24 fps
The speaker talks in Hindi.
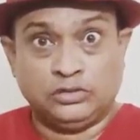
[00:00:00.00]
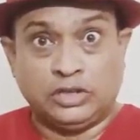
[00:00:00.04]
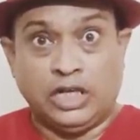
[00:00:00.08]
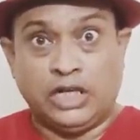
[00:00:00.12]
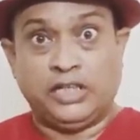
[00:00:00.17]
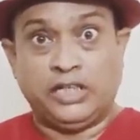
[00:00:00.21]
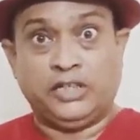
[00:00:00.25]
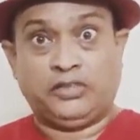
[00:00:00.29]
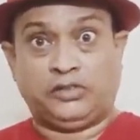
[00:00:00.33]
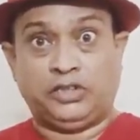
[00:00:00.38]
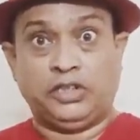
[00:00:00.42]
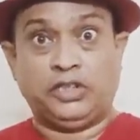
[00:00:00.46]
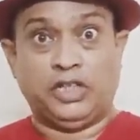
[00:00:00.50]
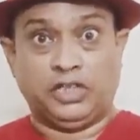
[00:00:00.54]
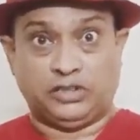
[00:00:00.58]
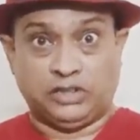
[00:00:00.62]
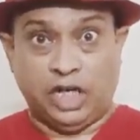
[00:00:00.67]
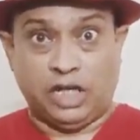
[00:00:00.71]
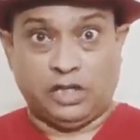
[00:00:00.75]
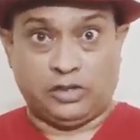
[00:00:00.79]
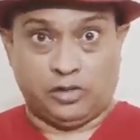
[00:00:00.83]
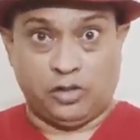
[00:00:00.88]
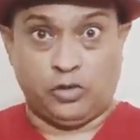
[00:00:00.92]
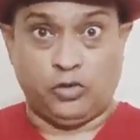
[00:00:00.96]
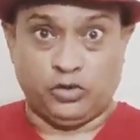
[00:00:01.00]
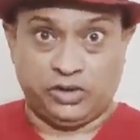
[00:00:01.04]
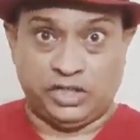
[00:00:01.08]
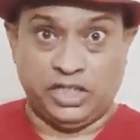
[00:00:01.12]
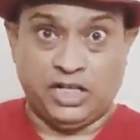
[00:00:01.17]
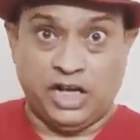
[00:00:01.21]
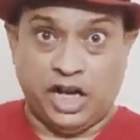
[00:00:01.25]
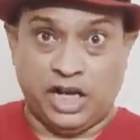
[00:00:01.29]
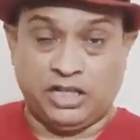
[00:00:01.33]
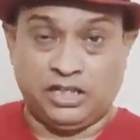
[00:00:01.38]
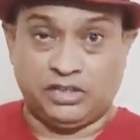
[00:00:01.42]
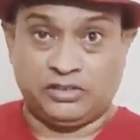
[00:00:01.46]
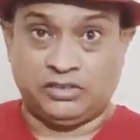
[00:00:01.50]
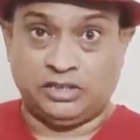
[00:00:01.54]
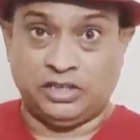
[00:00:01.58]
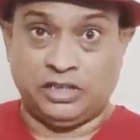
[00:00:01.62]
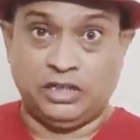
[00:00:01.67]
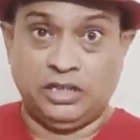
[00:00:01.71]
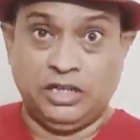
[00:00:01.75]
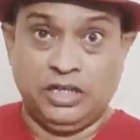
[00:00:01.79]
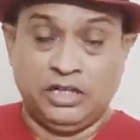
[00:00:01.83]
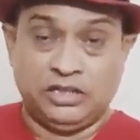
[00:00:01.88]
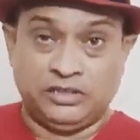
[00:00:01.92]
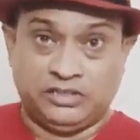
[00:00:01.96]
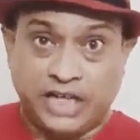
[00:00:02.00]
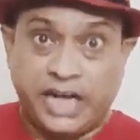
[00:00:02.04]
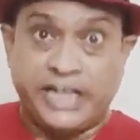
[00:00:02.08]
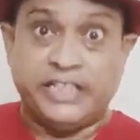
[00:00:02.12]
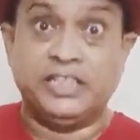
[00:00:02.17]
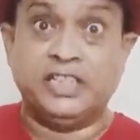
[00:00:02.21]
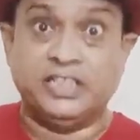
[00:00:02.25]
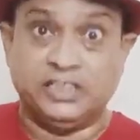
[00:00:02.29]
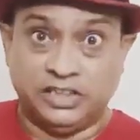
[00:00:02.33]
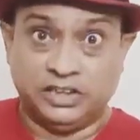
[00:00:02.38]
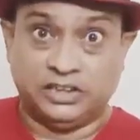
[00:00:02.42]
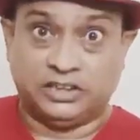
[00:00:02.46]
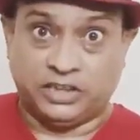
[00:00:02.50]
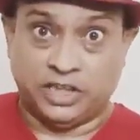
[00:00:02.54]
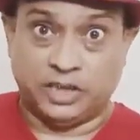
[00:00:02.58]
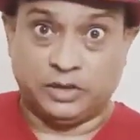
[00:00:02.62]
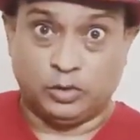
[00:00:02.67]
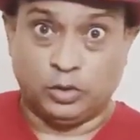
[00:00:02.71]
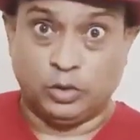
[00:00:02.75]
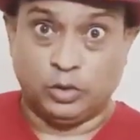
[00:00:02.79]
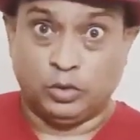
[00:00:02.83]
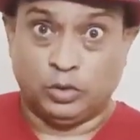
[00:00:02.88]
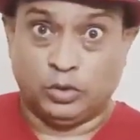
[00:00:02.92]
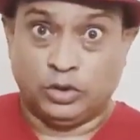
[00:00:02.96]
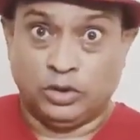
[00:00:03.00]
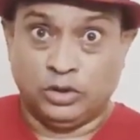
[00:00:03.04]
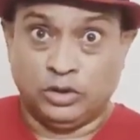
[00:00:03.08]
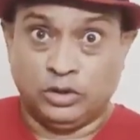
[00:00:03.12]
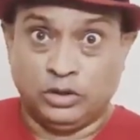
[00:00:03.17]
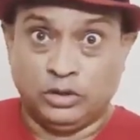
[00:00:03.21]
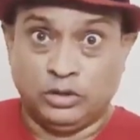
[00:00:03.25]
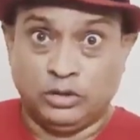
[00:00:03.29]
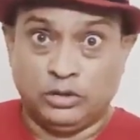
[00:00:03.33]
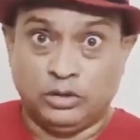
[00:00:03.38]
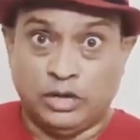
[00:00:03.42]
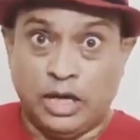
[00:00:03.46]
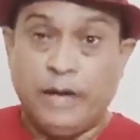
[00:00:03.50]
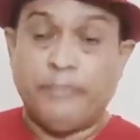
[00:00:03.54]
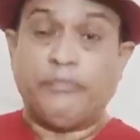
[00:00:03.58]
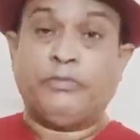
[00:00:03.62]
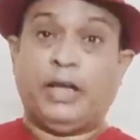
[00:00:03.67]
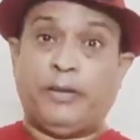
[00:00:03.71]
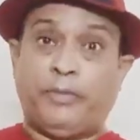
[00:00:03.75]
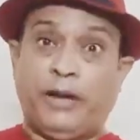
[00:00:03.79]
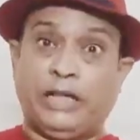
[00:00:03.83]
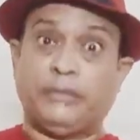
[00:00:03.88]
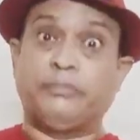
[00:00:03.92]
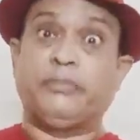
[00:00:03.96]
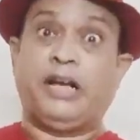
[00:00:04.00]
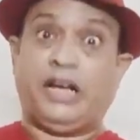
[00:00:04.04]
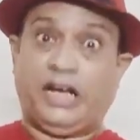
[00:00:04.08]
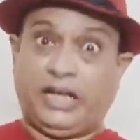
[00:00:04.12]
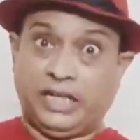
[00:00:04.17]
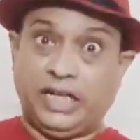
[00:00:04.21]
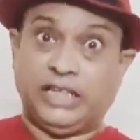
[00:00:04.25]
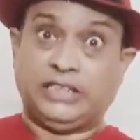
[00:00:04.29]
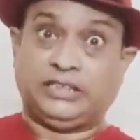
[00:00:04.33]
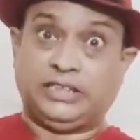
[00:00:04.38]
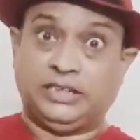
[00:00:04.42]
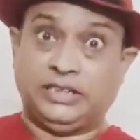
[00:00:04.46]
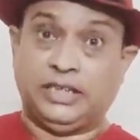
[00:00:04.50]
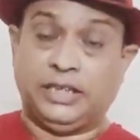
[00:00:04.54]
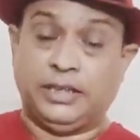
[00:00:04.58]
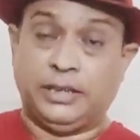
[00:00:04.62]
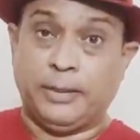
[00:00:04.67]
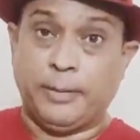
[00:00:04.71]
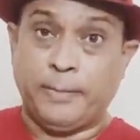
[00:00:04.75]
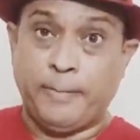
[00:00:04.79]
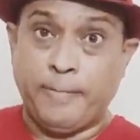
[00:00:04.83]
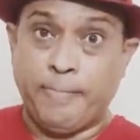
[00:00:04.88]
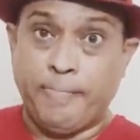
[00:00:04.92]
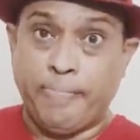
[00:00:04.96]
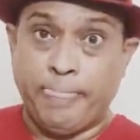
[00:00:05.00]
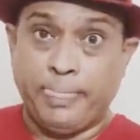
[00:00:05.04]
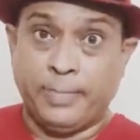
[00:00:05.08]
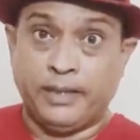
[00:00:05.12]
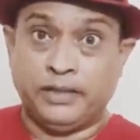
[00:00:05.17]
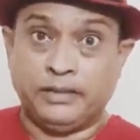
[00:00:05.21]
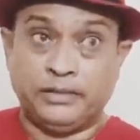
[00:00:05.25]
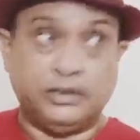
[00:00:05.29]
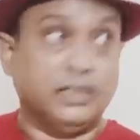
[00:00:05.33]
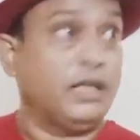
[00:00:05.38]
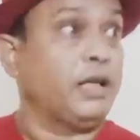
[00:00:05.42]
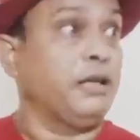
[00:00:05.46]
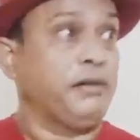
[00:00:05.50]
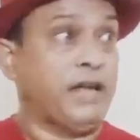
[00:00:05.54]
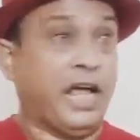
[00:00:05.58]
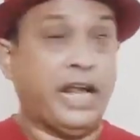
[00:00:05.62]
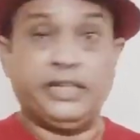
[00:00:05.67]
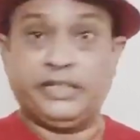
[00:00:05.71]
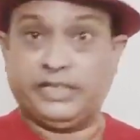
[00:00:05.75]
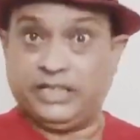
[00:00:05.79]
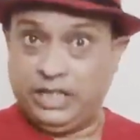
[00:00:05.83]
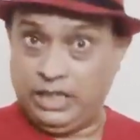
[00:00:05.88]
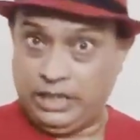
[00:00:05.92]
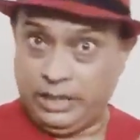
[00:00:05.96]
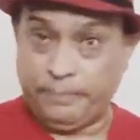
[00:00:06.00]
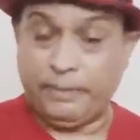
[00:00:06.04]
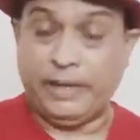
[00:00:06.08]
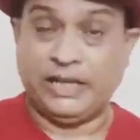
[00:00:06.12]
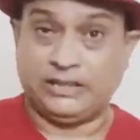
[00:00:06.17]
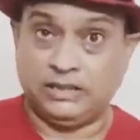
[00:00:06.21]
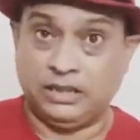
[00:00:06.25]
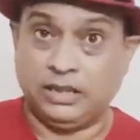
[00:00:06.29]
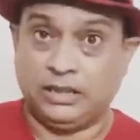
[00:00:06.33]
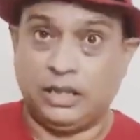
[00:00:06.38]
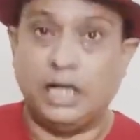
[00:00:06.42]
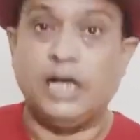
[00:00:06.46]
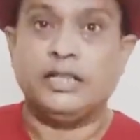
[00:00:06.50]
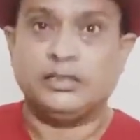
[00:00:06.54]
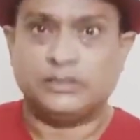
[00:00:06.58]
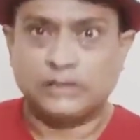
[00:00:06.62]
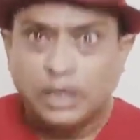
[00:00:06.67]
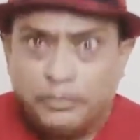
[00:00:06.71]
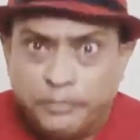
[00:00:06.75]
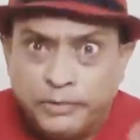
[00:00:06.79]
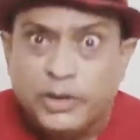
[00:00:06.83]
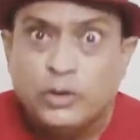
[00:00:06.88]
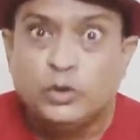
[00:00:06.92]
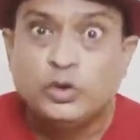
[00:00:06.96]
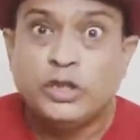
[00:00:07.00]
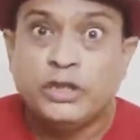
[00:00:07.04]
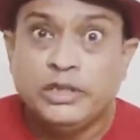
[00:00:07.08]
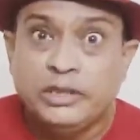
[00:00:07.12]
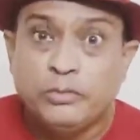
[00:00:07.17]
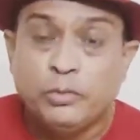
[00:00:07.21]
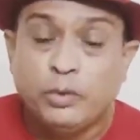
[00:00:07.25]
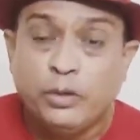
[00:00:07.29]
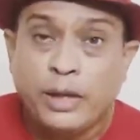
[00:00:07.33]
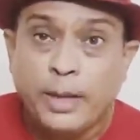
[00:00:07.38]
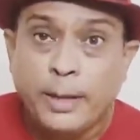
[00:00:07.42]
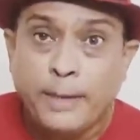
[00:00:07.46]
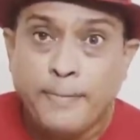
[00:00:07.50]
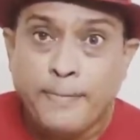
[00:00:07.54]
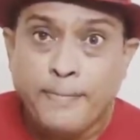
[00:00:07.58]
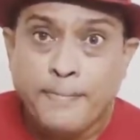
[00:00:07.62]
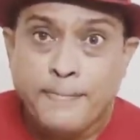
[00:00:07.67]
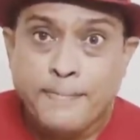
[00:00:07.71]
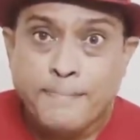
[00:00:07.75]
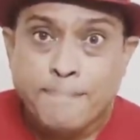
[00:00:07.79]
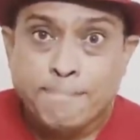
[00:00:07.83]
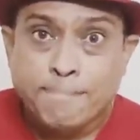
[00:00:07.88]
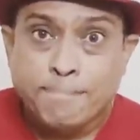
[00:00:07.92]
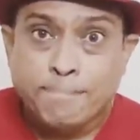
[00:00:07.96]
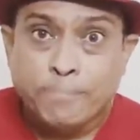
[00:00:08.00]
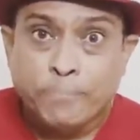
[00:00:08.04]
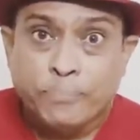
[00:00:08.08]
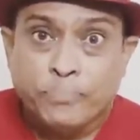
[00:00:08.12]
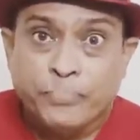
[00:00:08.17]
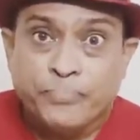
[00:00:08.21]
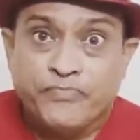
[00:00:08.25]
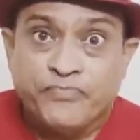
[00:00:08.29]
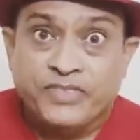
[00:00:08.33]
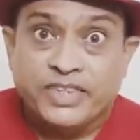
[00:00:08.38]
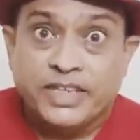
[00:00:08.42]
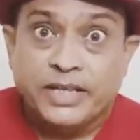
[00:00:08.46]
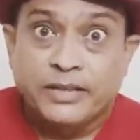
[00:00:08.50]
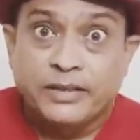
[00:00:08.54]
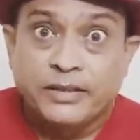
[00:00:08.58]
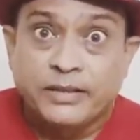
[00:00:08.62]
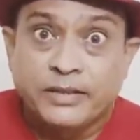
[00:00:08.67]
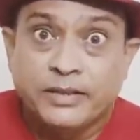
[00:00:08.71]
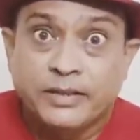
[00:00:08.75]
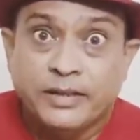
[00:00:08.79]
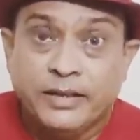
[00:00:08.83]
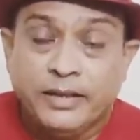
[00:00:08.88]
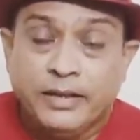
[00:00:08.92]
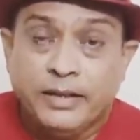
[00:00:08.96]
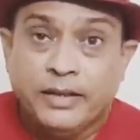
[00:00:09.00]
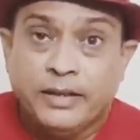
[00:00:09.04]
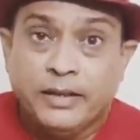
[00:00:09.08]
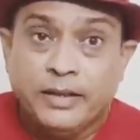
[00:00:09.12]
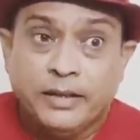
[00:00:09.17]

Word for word: साढ़े तीन हज़ार करोड़ की लागत से चाइनीज स्टैचू अहमदाबाद में लगना चाहिए या लाल किले के पास लग ऐसा भी कुछ नहीं बोला हाँ?